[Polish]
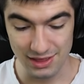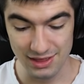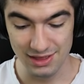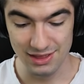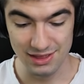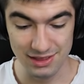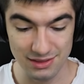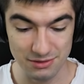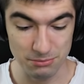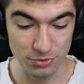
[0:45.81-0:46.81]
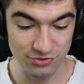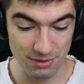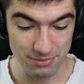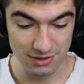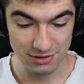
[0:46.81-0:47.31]
E,
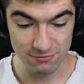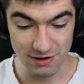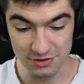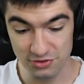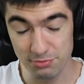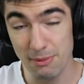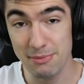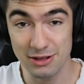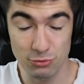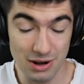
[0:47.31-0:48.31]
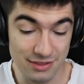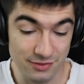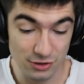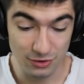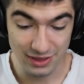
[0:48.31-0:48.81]
możemy walczyć, mam aktualnie
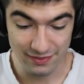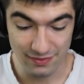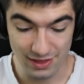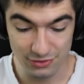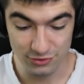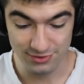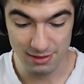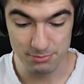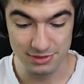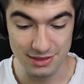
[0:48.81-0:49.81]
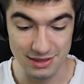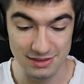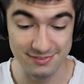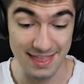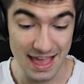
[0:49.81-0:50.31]
tylko jeden e dostępny
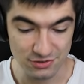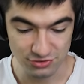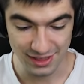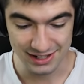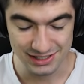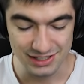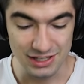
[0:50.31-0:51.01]
stage, tak?